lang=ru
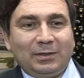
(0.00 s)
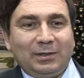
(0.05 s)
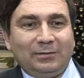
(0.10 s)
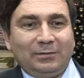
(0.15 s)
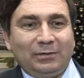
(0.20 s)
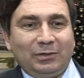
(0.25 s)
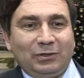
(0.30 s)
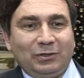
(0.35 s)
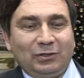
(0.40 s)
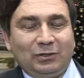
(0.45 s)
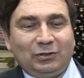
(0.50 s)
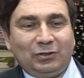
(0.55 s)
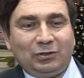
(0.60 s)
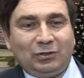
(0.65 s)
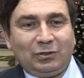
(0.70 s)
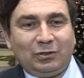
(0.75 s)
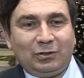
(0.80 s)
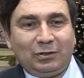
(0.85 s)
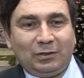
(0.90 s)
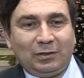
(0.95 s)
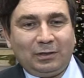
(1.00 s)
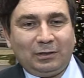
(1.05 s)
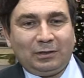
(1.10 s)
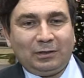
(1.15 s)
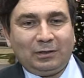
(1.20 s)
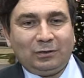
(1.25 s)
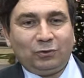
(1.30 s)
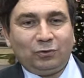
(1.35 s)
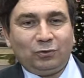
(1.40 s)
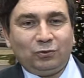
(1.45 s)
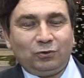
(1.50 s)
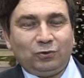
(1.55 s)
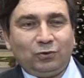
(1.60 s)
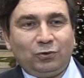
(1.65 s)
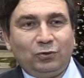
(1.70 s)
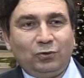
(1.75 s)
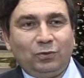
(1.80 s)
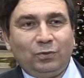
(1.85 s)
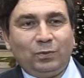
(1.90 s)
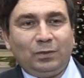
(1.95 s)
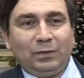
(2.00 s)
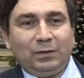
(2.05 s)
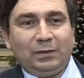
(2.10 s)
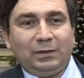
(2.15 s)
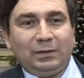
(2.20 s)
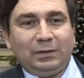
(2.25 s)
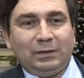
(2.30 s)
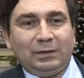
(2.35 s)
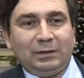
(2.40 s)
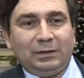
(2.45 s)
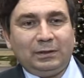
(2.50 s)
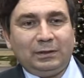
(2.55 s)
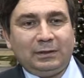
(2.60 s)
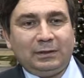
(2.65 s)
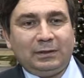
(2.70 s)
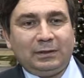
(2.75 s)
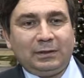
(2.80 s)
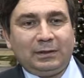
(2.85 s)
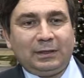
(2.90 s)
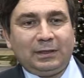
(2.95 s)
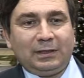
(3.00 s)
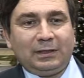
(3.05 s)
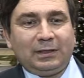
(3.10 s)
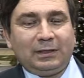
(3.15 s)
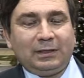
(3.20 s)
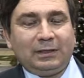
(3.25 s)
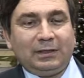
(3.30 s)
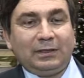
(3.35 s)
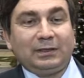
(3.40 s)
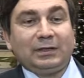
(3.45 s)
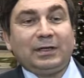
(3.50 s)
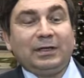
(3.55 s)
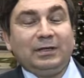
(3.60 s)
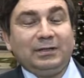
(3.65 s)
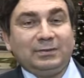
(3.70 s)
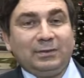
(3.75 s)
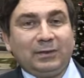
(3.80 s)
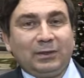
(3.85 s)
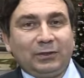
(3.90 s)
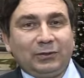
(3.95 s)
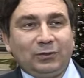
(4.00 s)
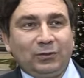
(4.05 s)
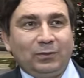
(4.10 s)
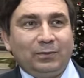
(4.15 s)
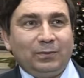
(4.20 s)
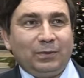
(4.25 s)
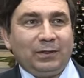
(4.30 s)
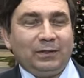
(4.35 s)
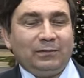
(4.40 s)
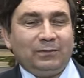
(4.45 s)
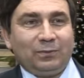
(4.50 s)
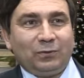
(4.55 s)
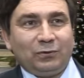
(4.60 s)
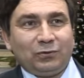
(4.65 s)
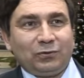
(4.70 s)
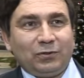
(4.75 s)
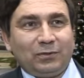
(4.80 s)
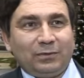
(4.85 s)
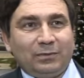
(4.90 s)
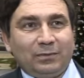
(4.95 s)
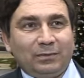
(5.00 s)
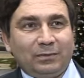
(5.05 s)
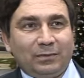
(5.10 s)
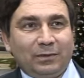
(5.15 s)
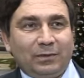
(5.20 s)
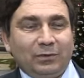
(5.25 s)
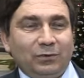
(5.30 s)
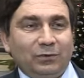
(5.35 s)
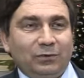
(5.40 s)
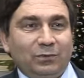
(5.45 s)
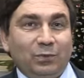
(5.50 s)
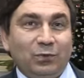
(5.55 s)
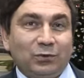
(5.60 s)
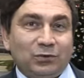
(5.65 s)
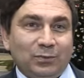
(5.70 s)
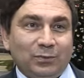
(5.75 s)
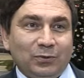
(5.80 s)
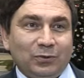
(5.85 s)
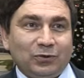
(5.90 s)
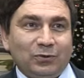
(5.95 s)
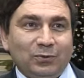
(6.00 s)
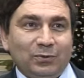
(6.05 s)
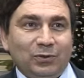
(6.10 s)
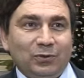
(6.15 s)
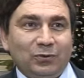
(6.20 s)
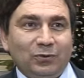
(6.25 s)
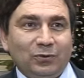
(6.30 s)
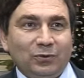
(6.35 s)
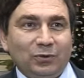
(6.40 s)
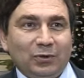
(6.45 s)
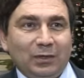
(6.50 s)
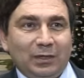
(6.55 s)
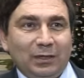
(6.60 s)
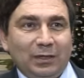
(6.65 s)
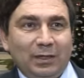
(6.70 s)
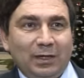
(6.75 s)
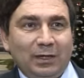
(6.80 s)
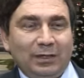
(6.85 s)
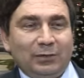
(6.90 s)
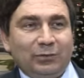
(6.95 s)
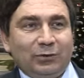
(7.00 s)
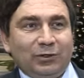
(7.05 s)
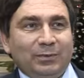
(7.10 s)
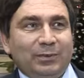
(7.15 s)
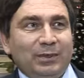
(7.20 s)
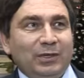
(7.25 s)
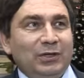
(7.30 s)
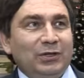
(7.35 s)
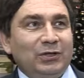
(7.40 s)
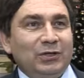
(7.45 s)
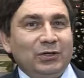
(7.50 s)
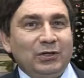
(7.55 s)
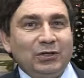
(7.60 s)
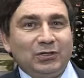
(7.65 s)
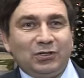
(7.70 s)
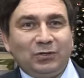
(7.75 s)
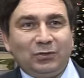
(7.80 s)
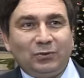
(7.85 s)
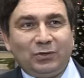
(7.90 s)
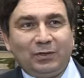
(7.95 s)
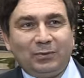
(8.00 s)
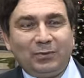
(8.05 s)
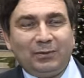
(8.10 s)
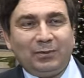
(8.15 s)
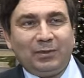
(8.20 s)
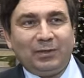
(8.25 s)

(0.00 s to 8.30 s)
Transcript: главное – это то, чтобы тех катаклизмы, которые были в прошлом году, в позапрошлом году, они хоть и были единичны, но тем